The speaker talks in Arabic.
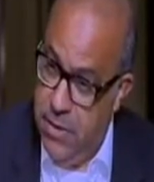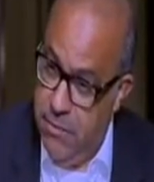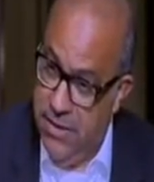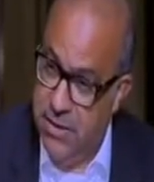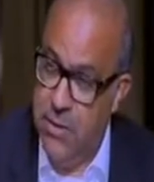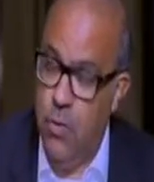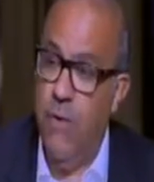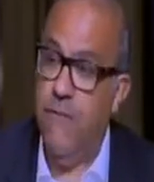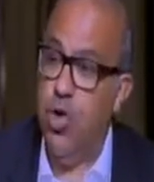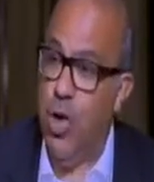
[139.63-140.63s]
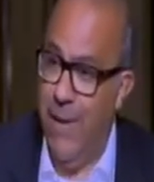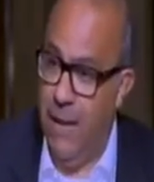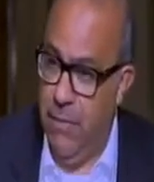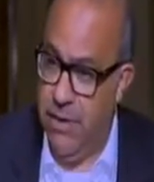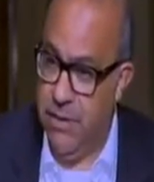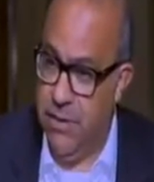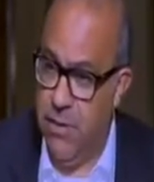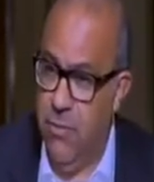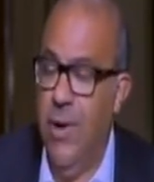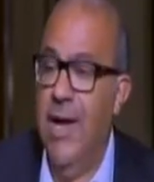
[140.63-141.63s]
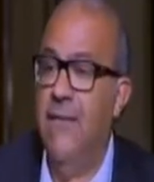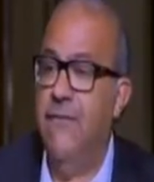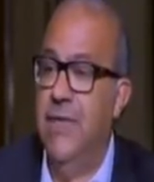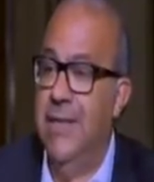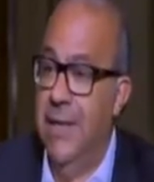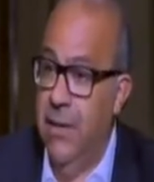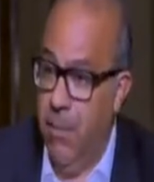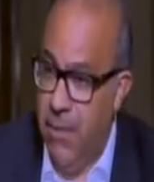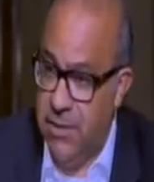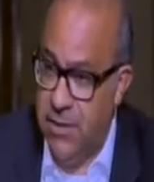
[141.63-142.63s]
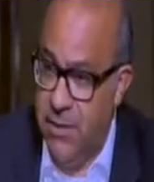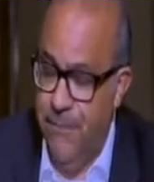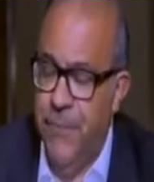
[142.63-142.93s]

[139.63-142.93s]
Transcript: مصر وفي شمال مصر وفي دلتا مصر